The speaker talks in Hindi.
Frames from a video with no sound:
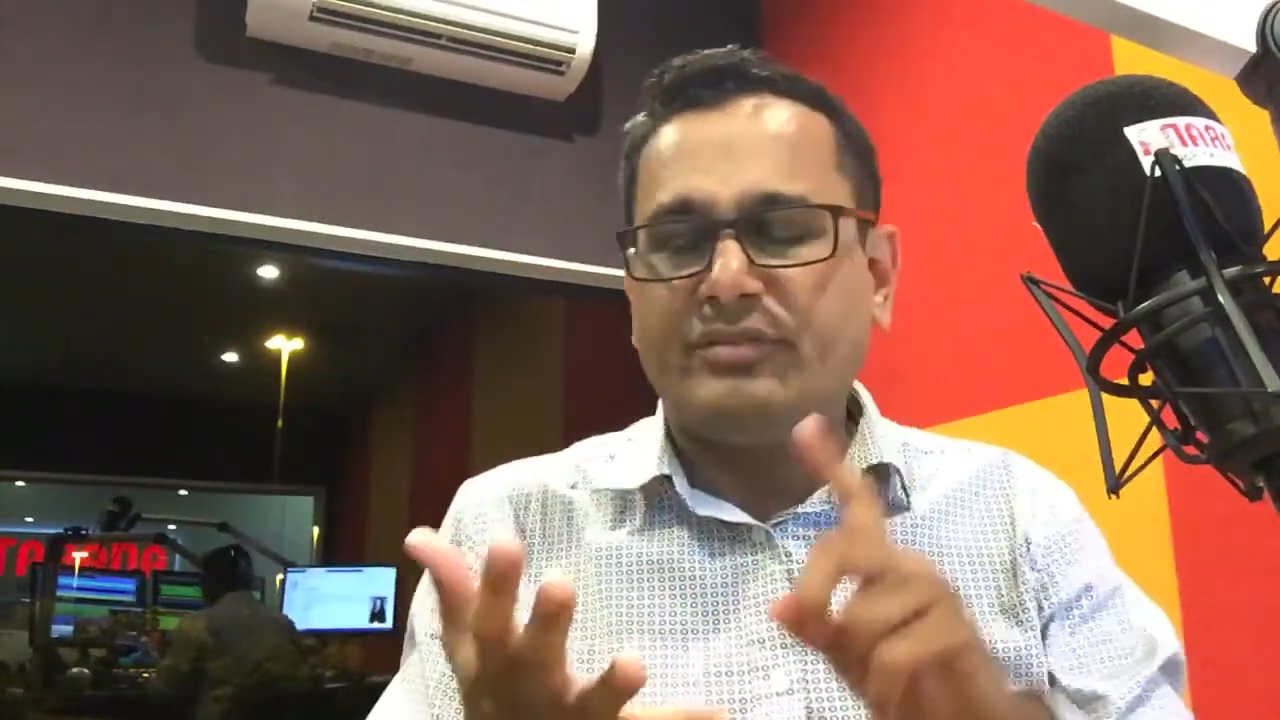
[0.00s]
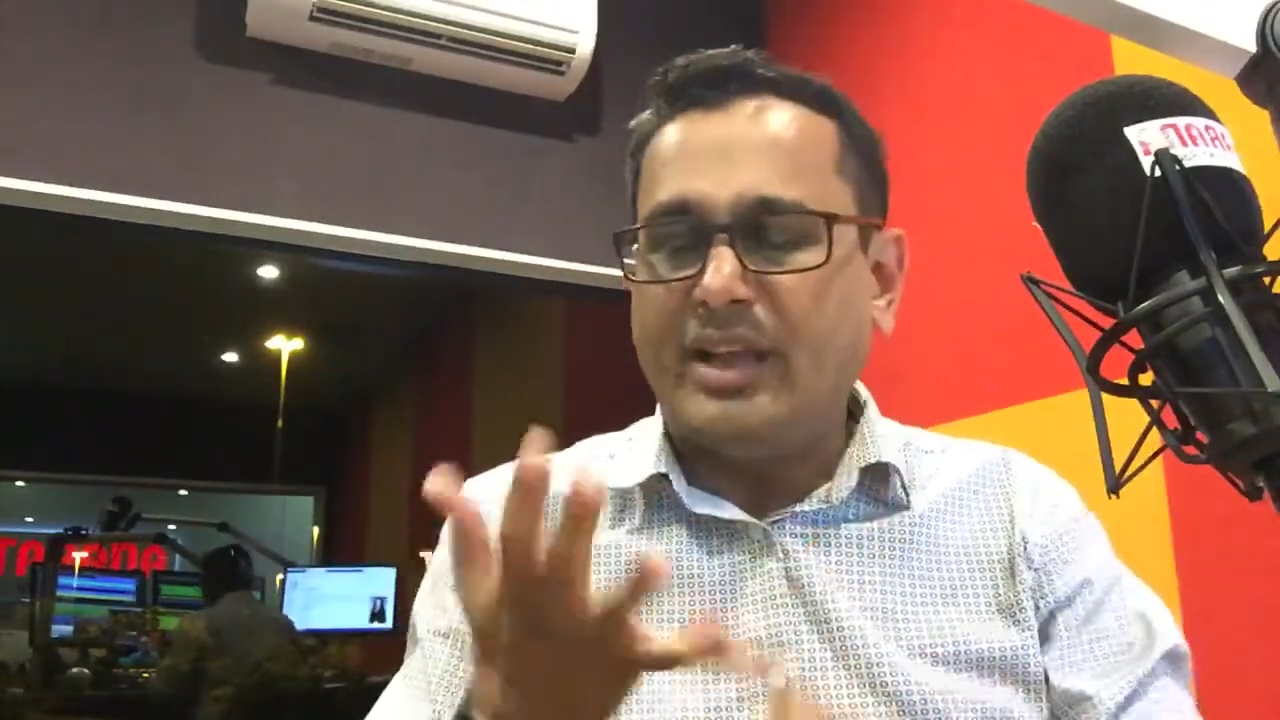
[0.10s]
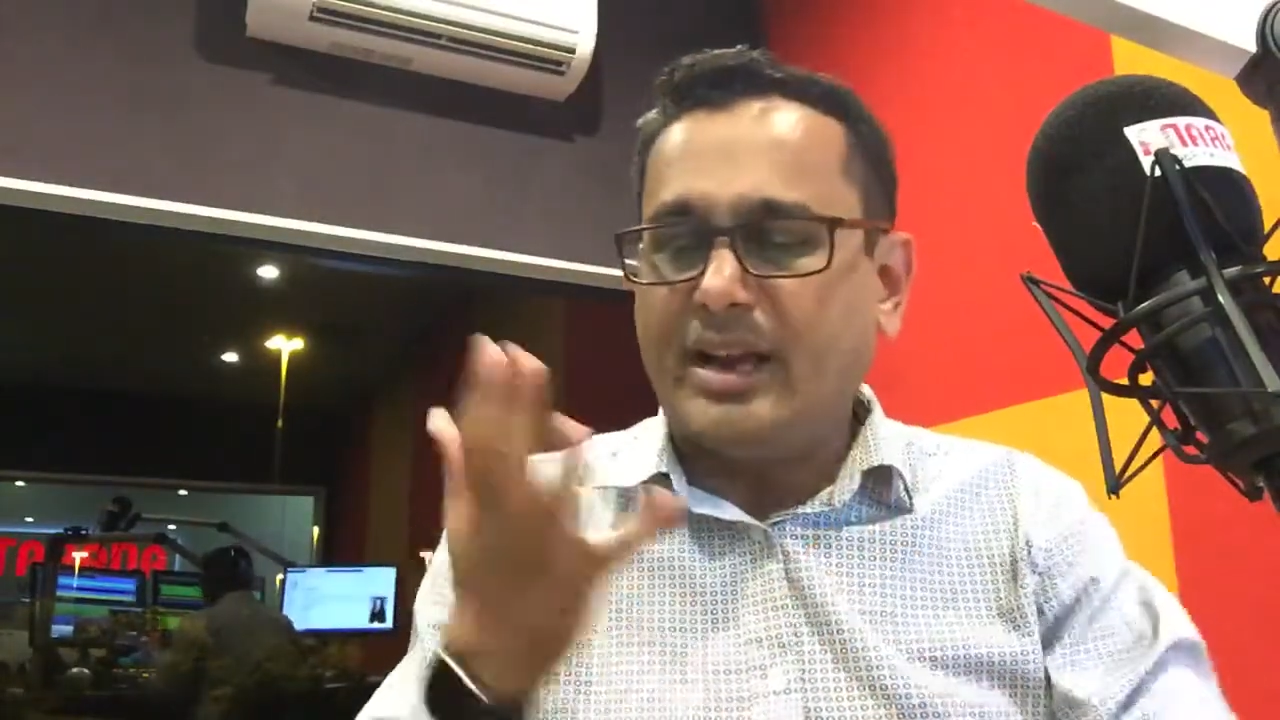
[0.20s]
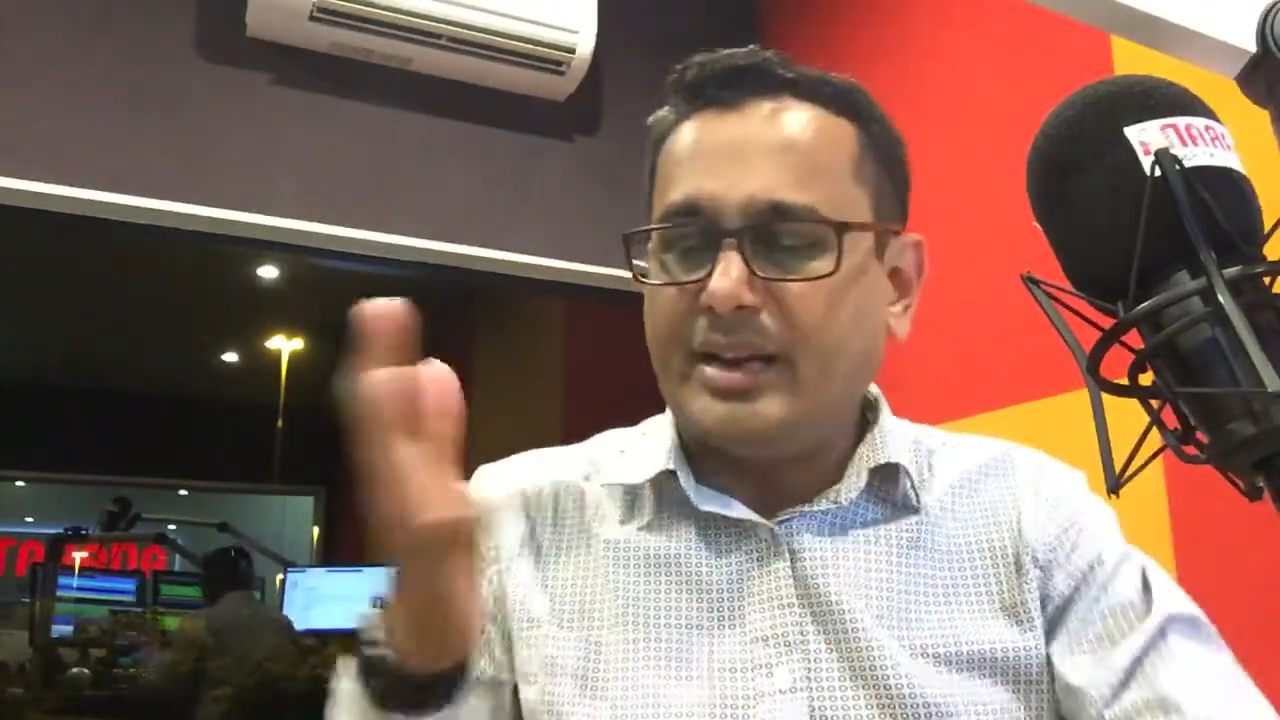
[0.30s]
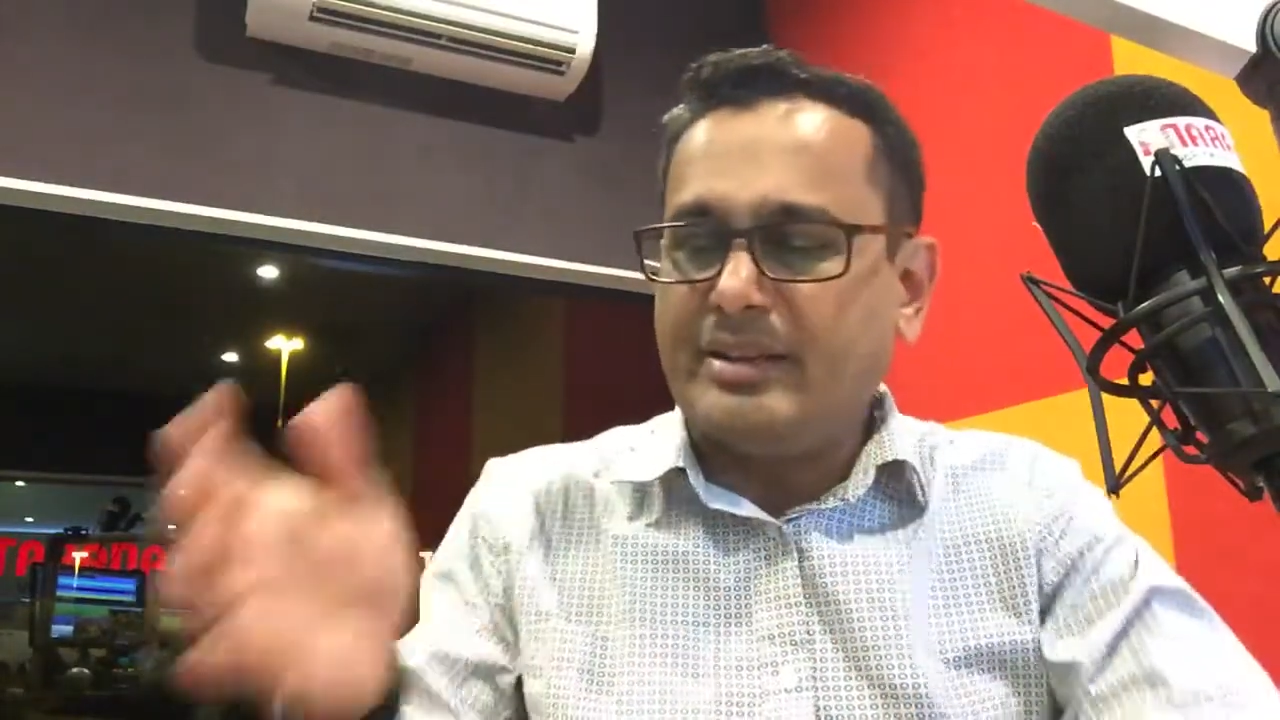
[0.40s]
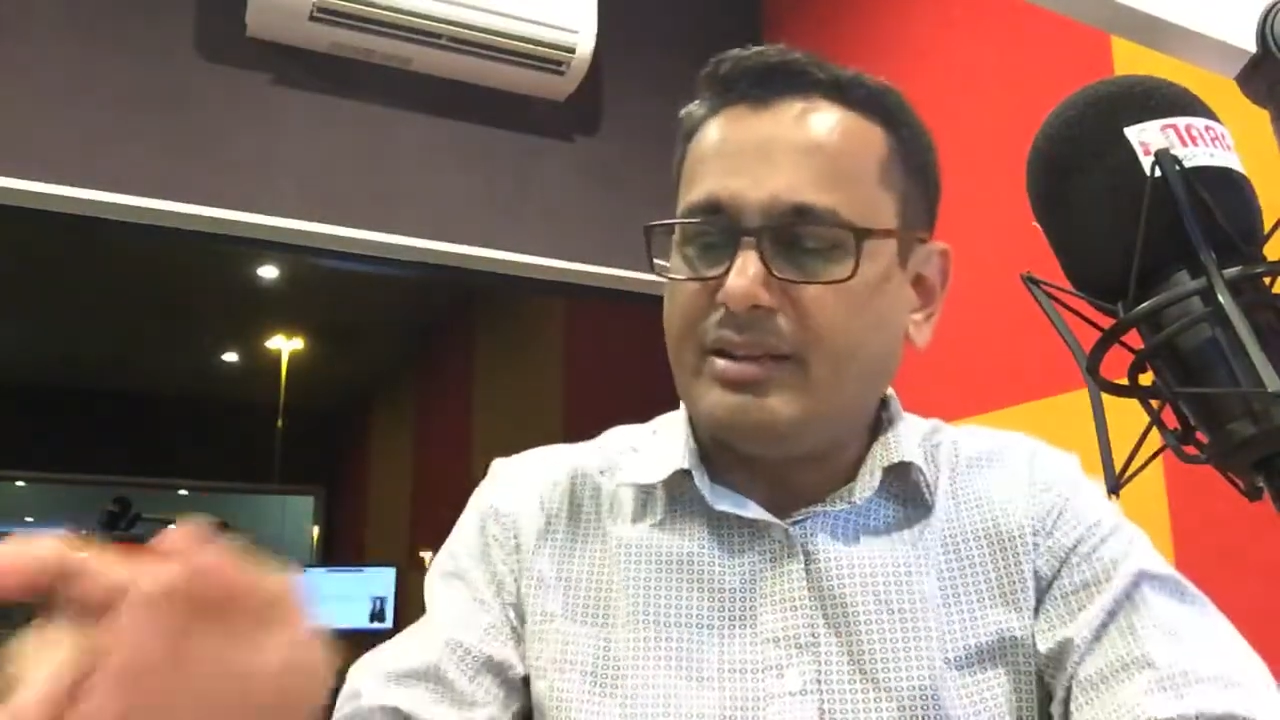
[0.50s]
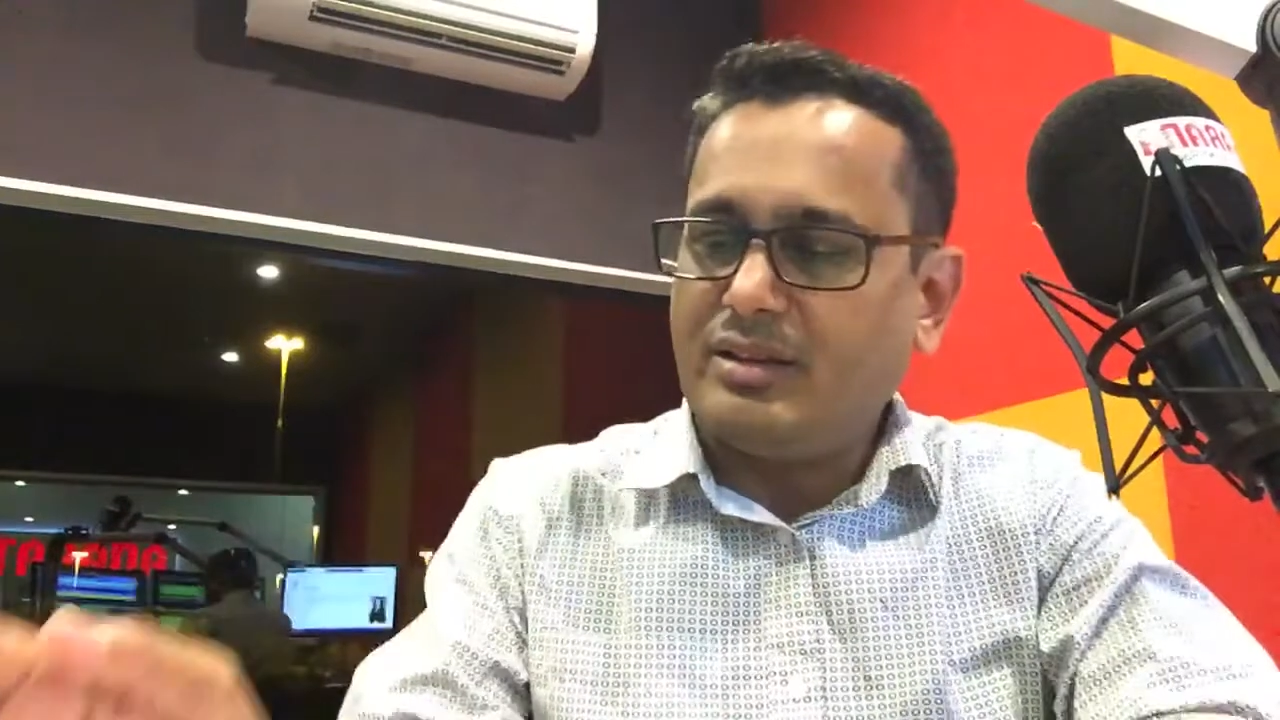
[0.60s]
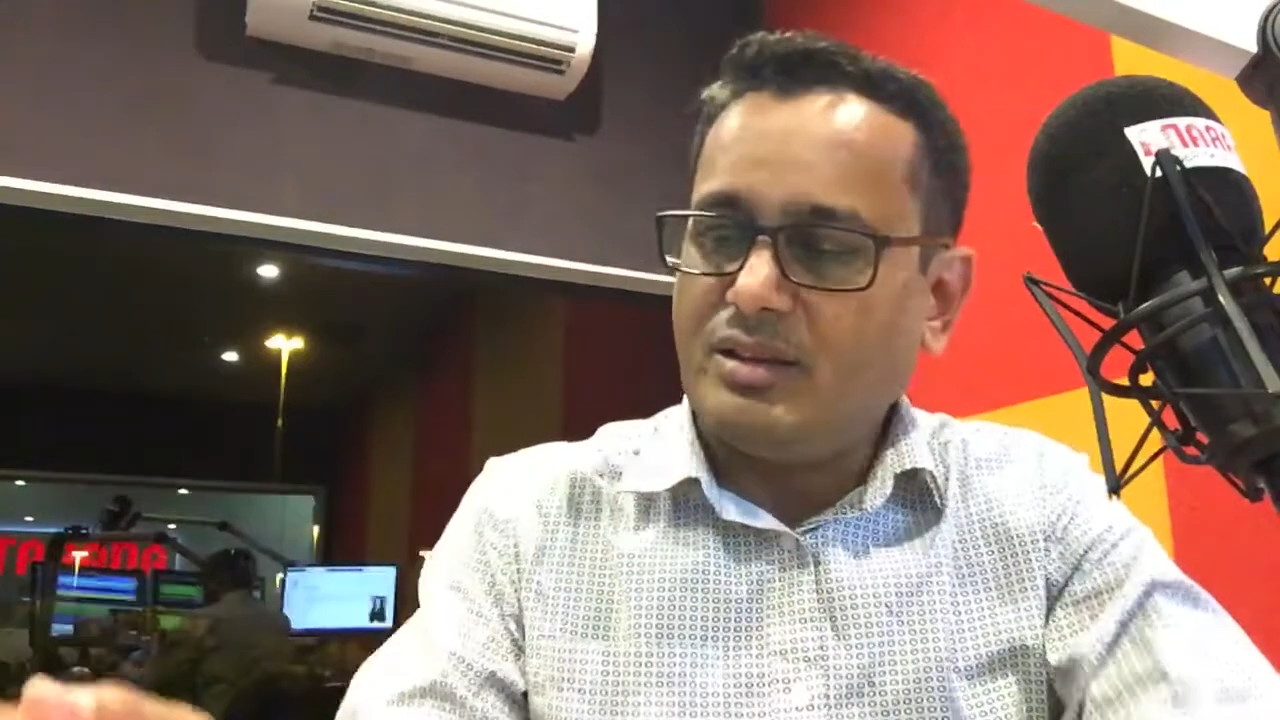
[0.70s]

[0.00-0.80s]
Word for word: दर्द